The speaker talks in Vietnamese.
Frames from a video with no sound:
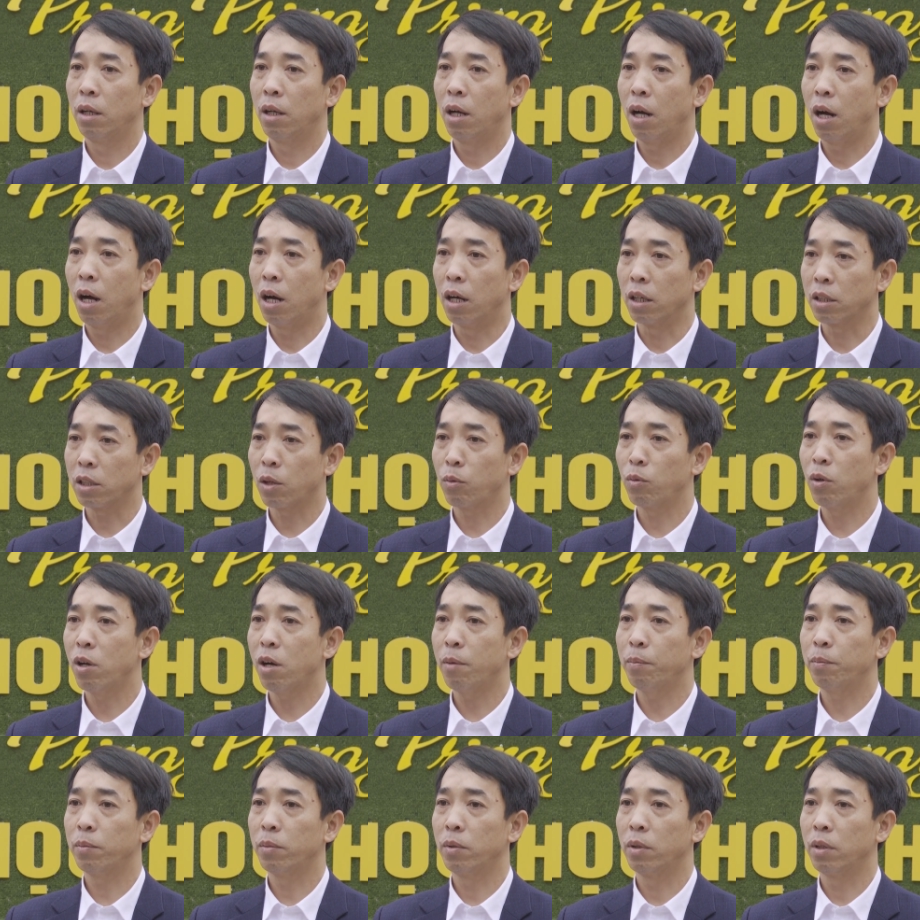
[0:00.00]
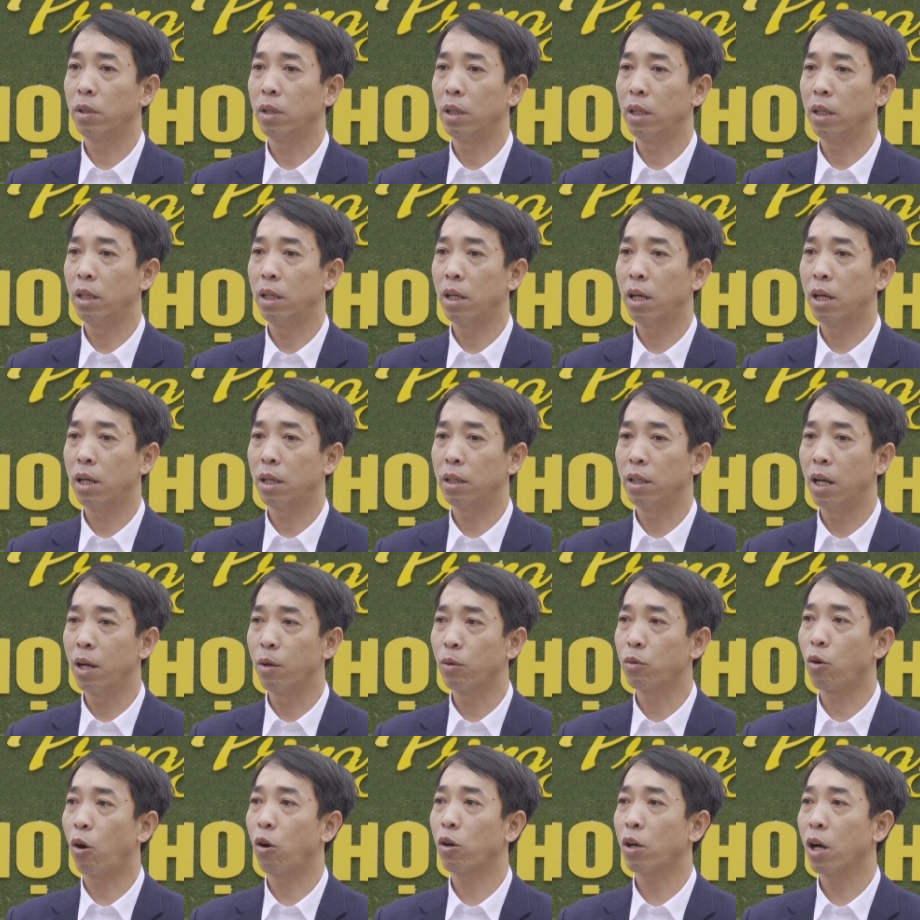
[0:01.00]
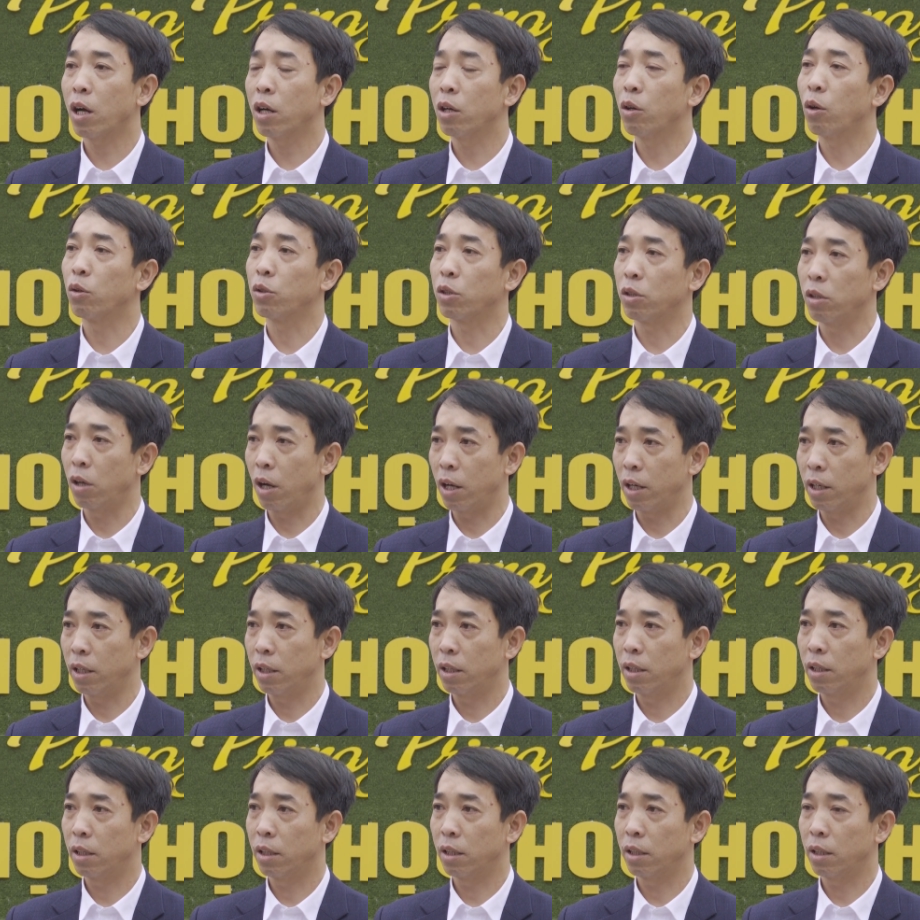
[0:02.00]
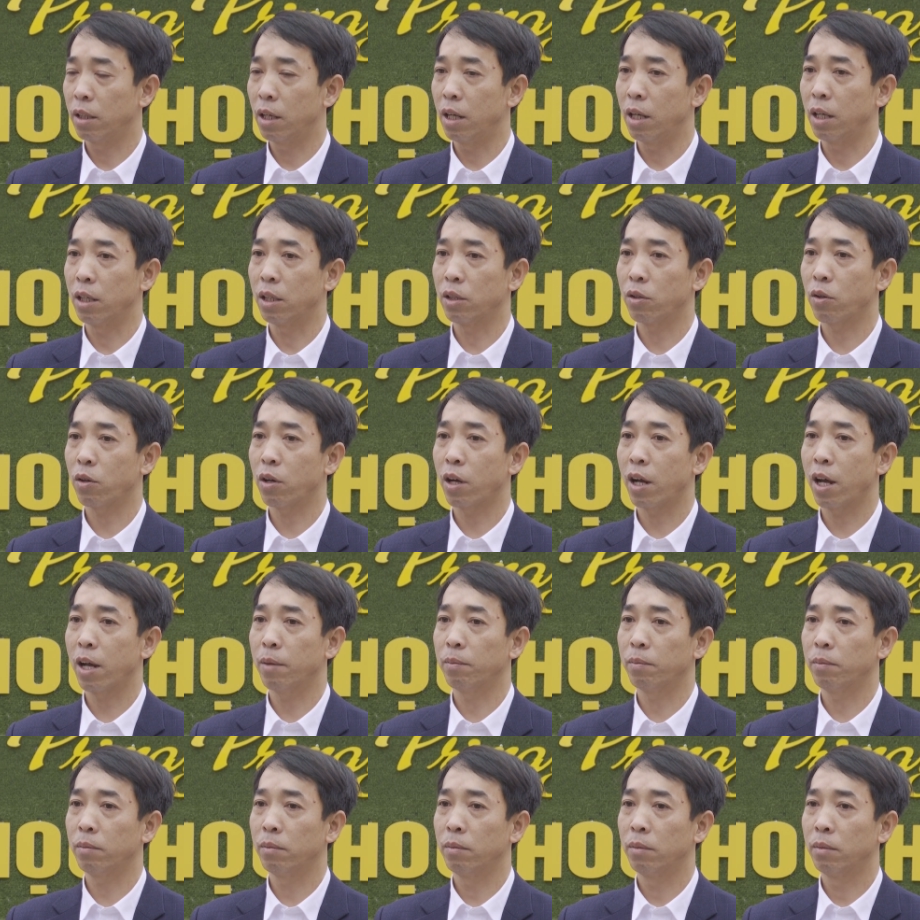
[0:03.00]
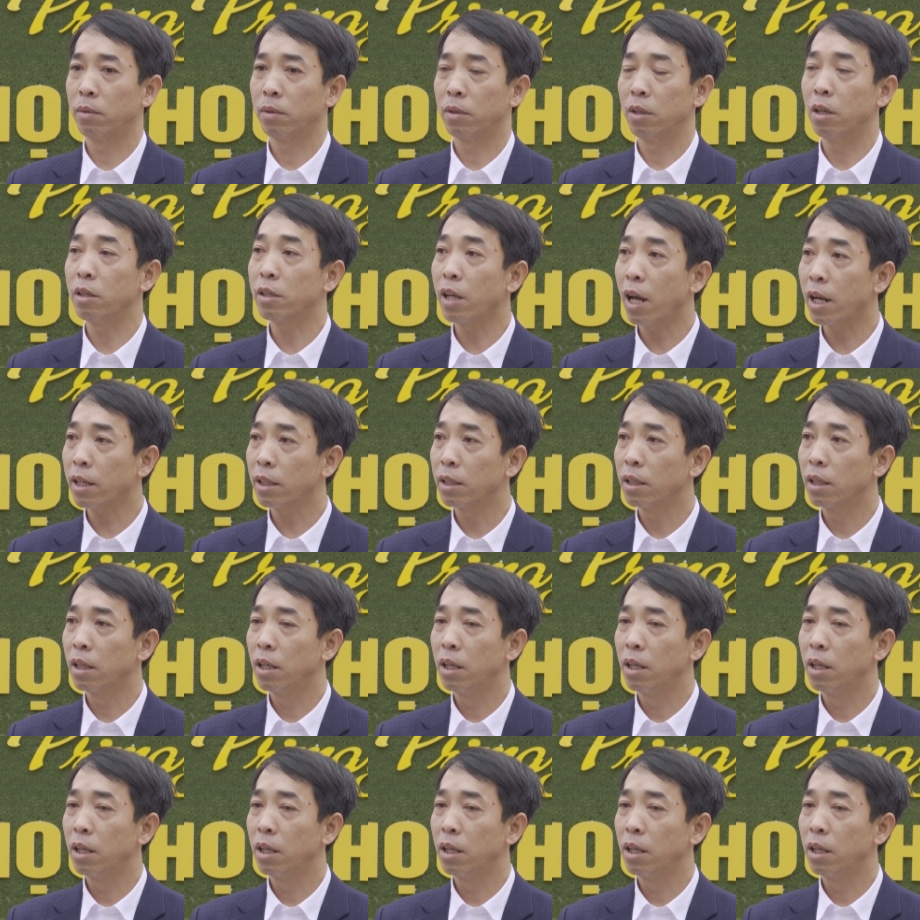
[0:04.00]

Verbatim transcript: ở trong lớp thì đều có các cái lò sưởi để cho các em đỡ rét.